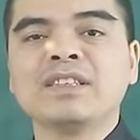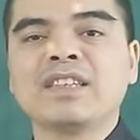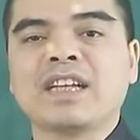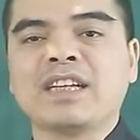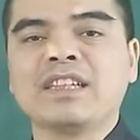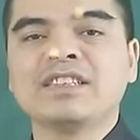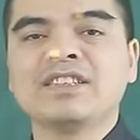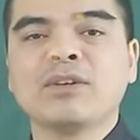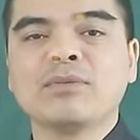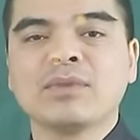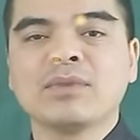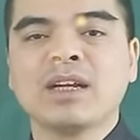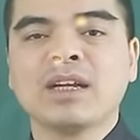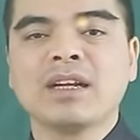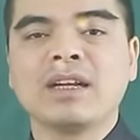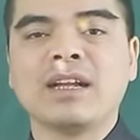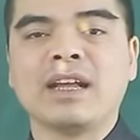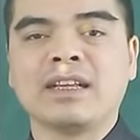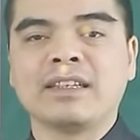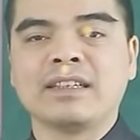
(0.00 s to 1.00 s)
tránh sông
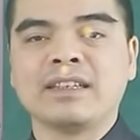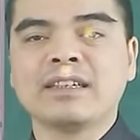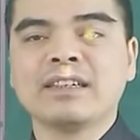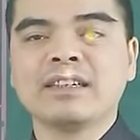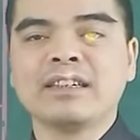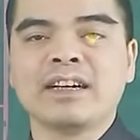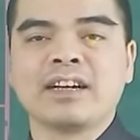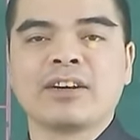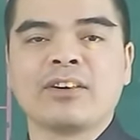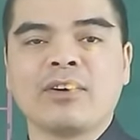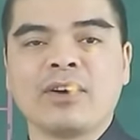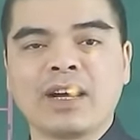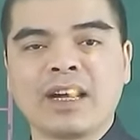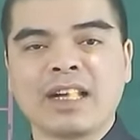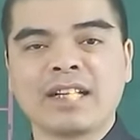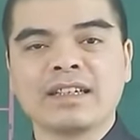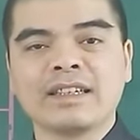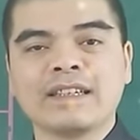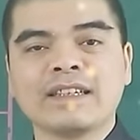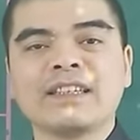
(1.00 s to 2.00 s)
đất là những người khó
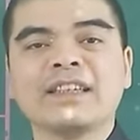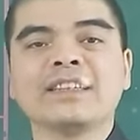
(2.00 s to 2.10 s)
khăn,